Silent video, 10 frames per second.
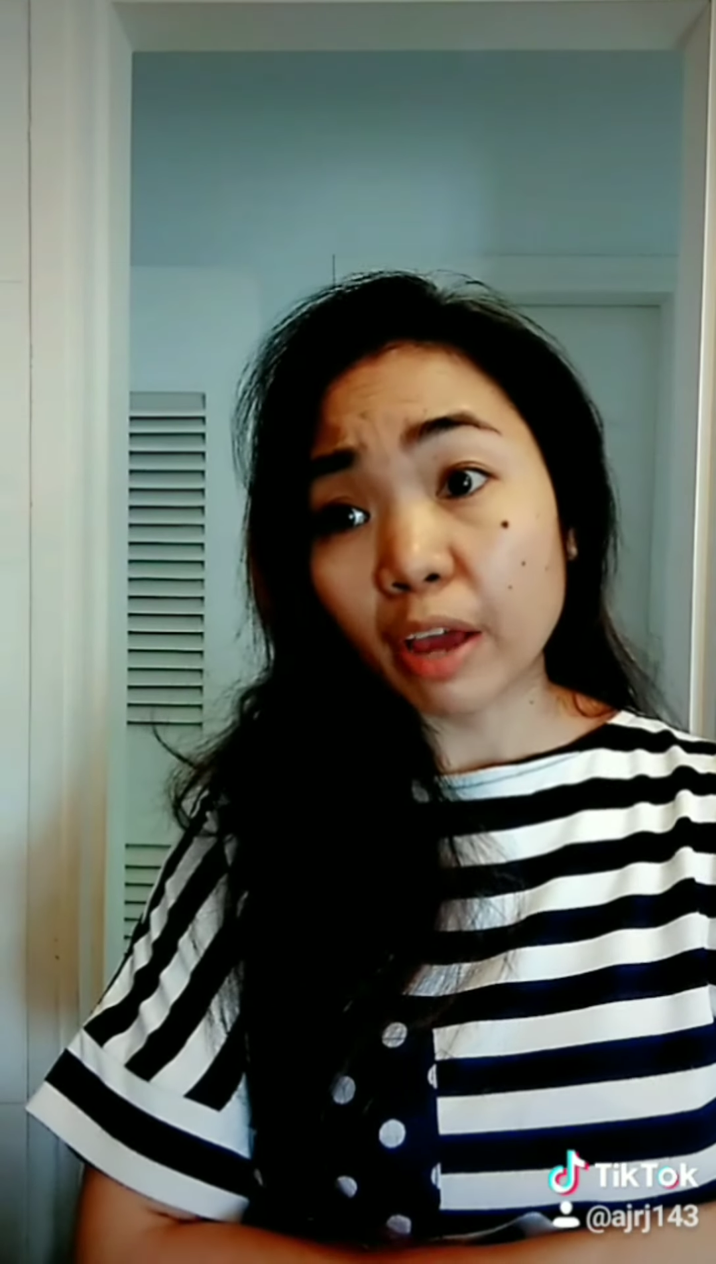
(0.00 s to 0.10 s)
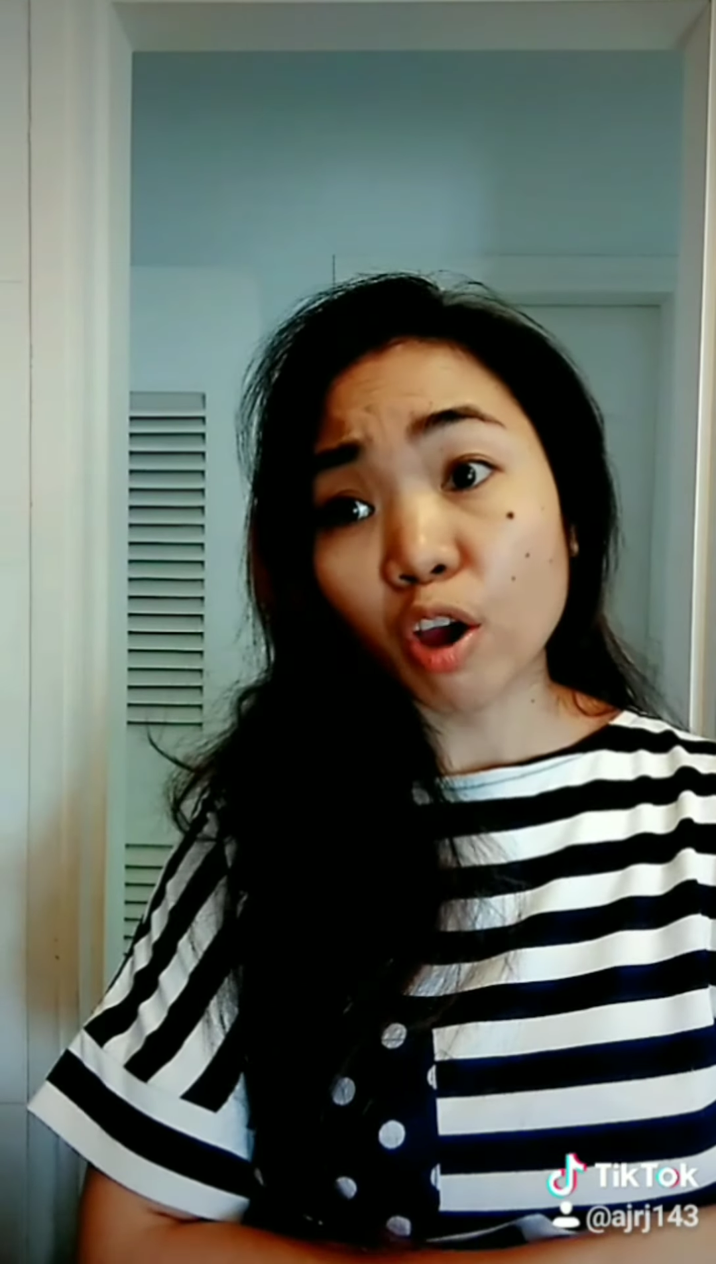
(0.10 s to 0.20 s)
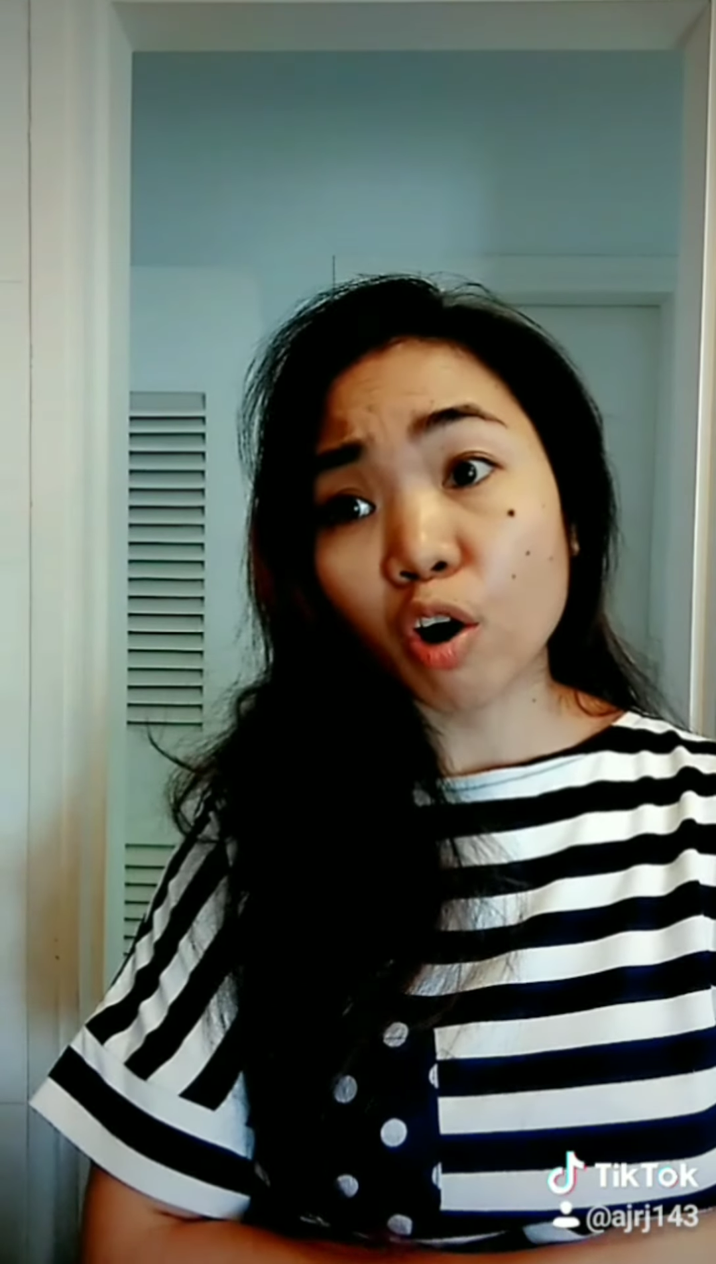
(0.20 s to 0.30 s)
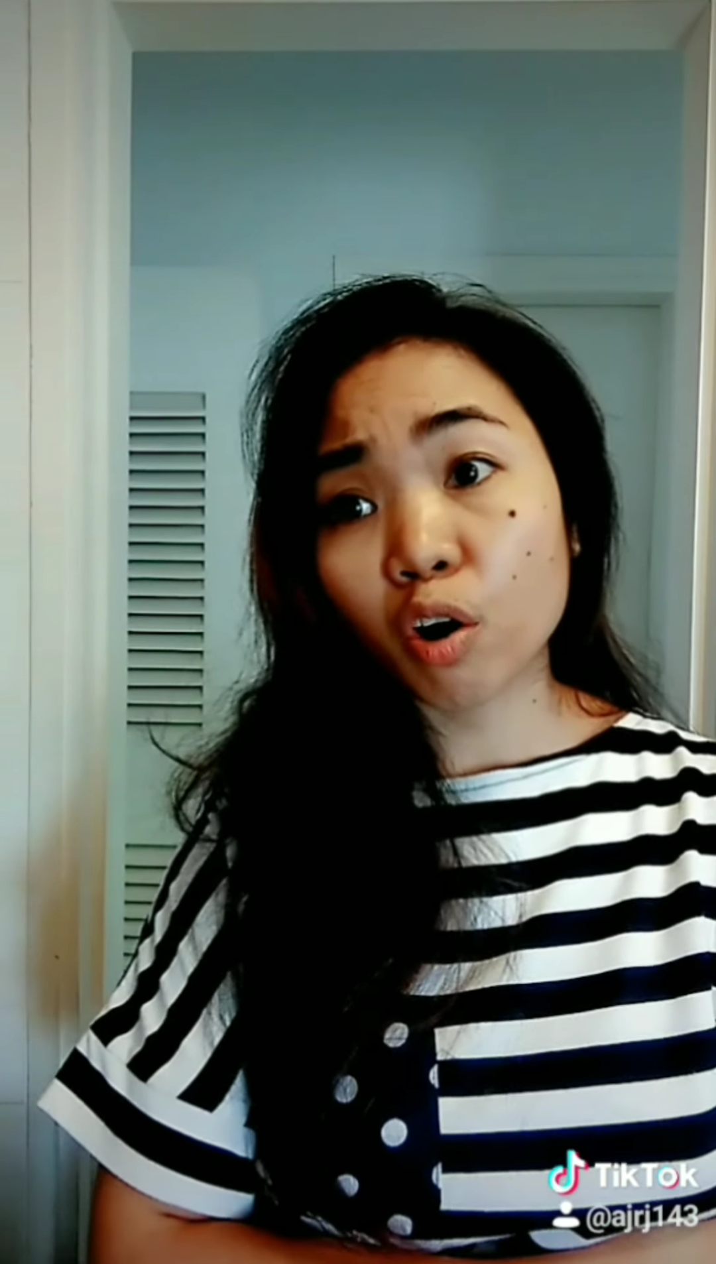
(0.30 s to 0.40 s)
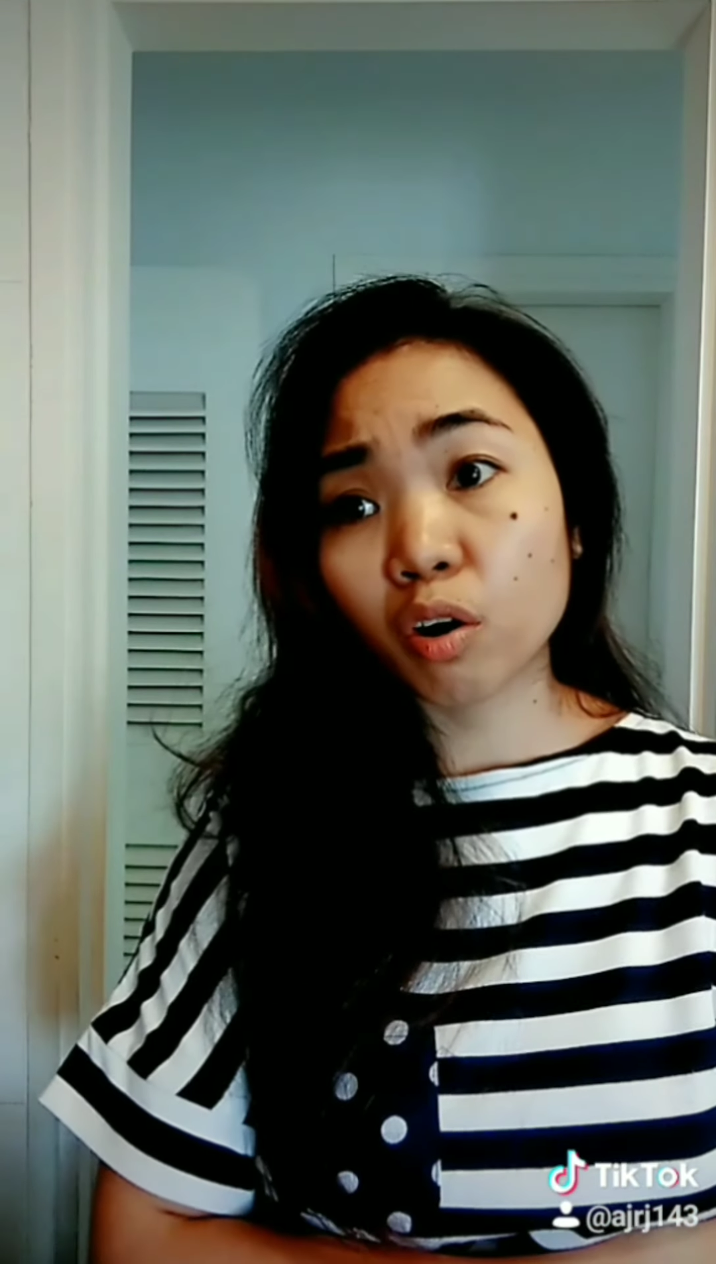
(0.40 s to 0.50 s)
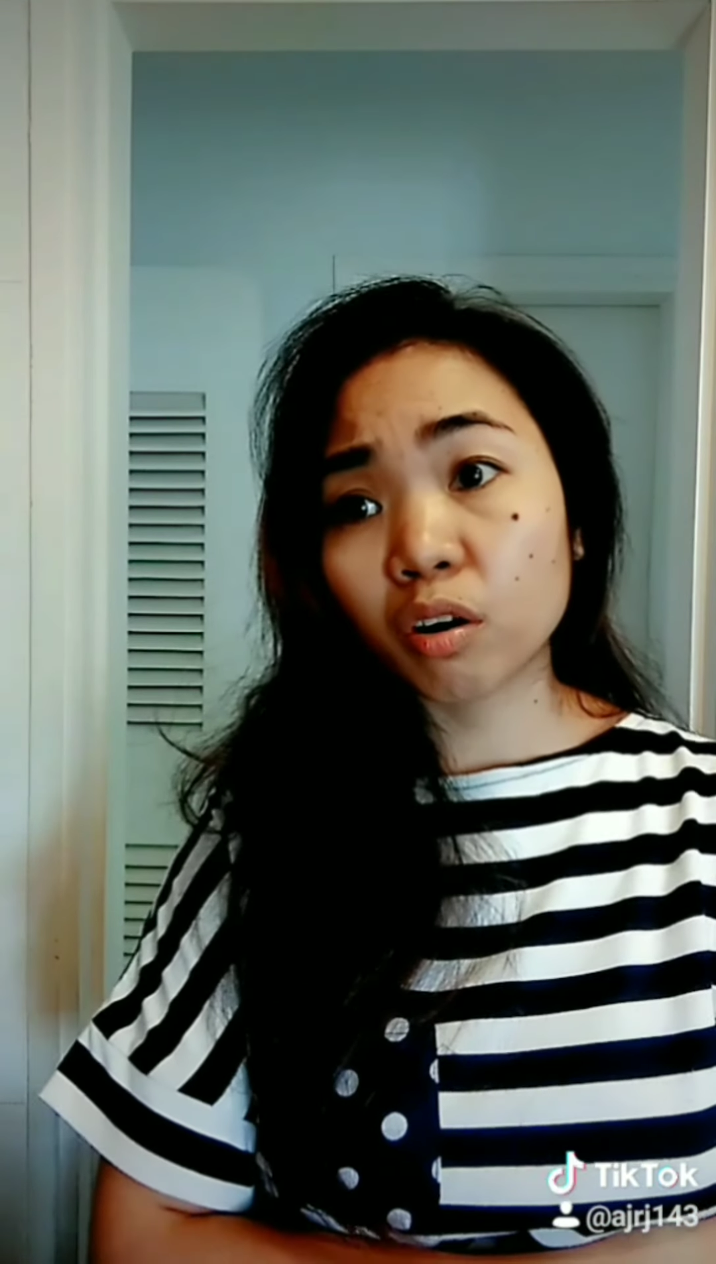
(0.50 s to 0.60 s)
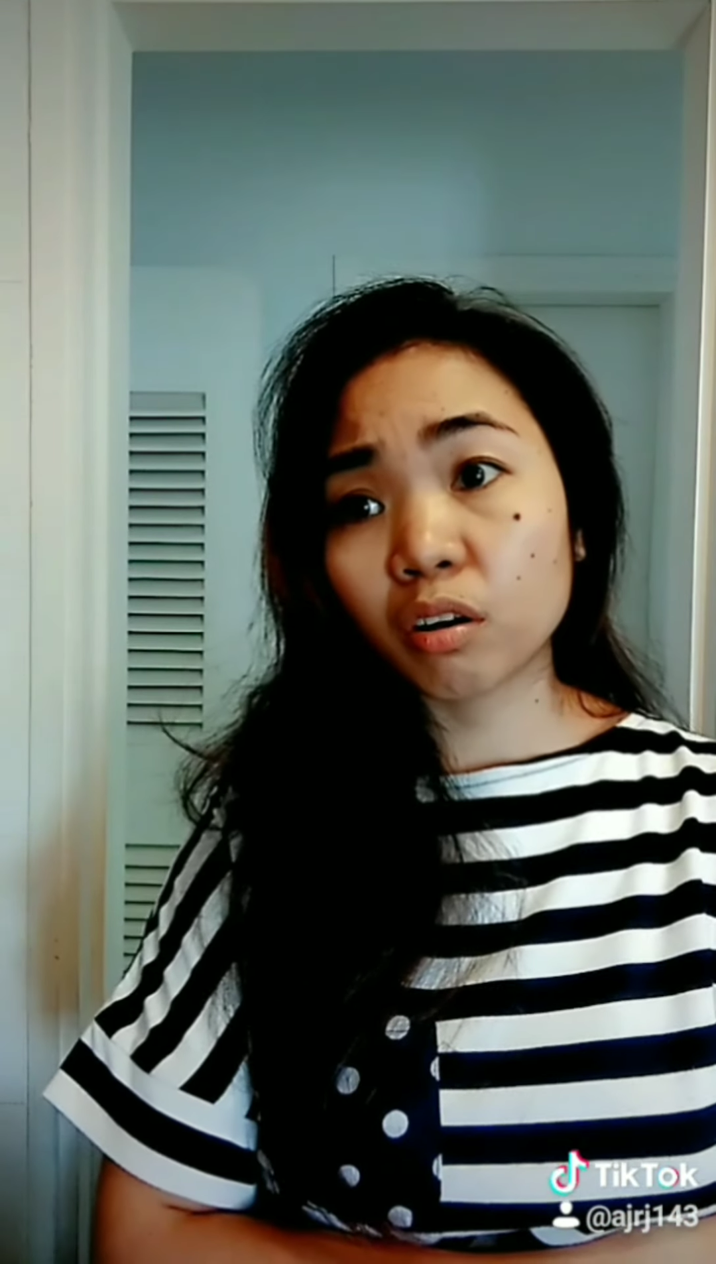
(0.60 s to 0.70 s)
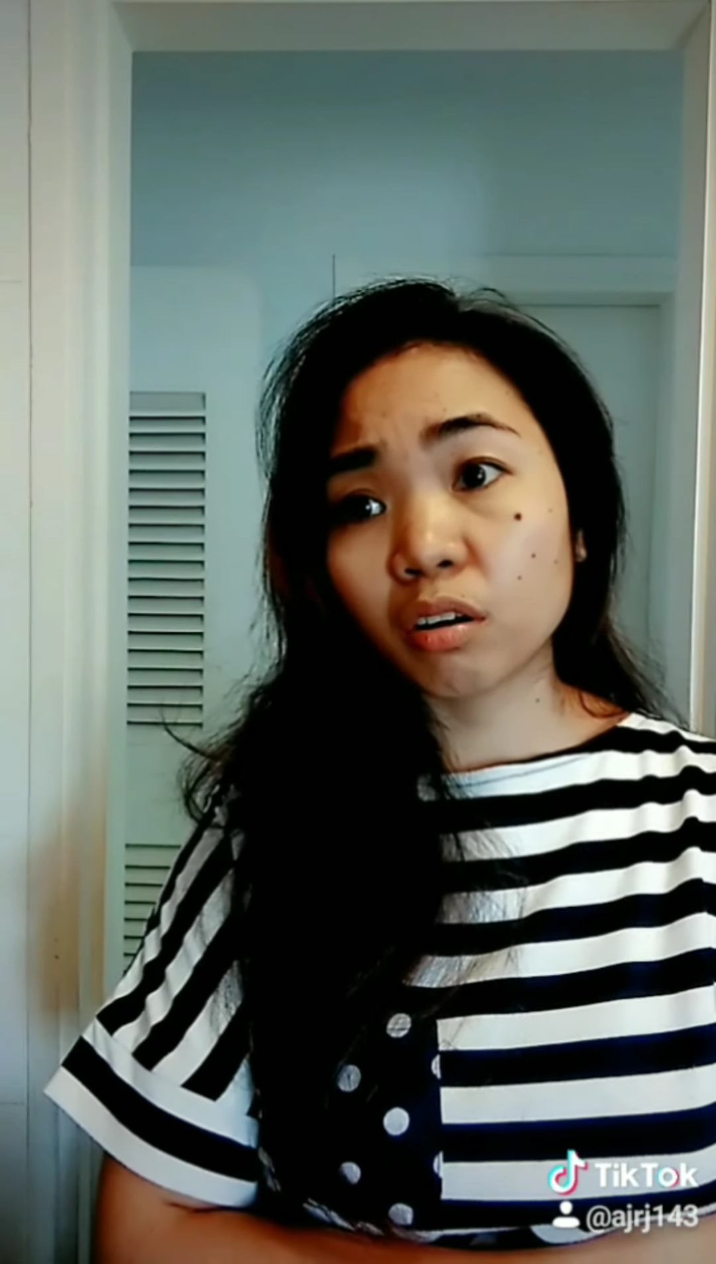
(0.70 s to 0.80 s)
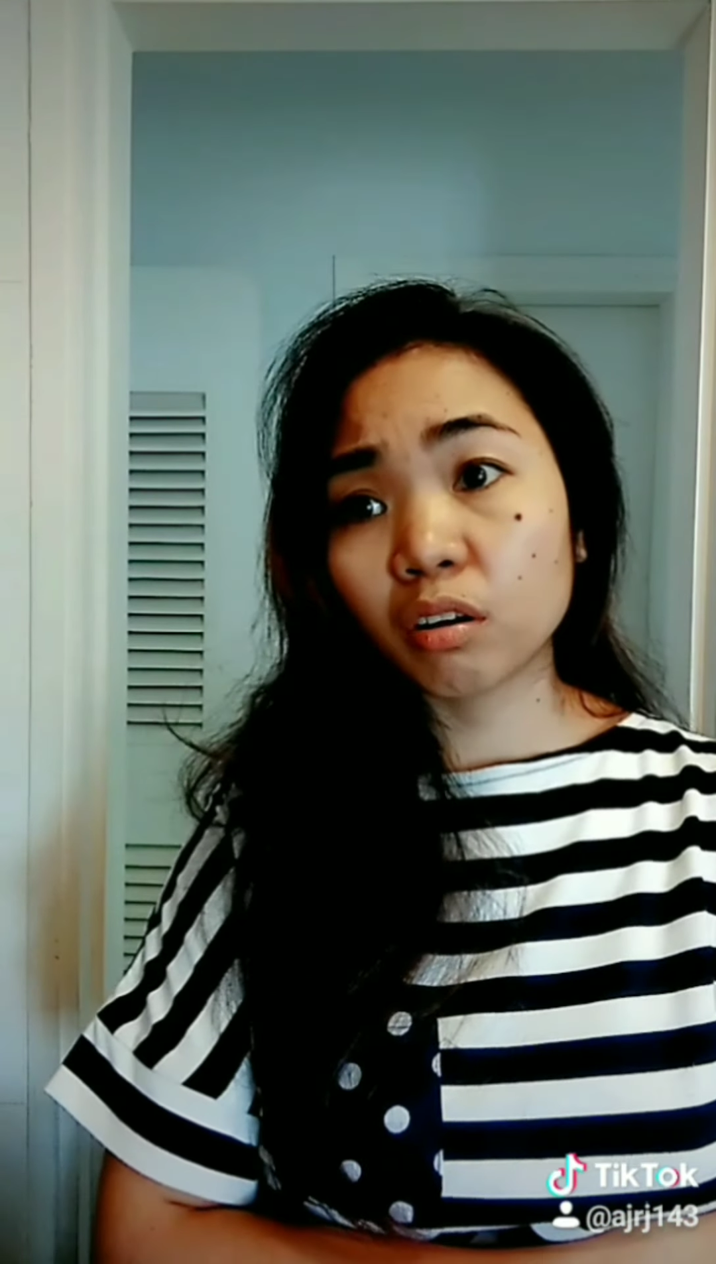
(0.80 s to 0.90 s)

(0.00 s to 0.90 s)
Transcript: tayo?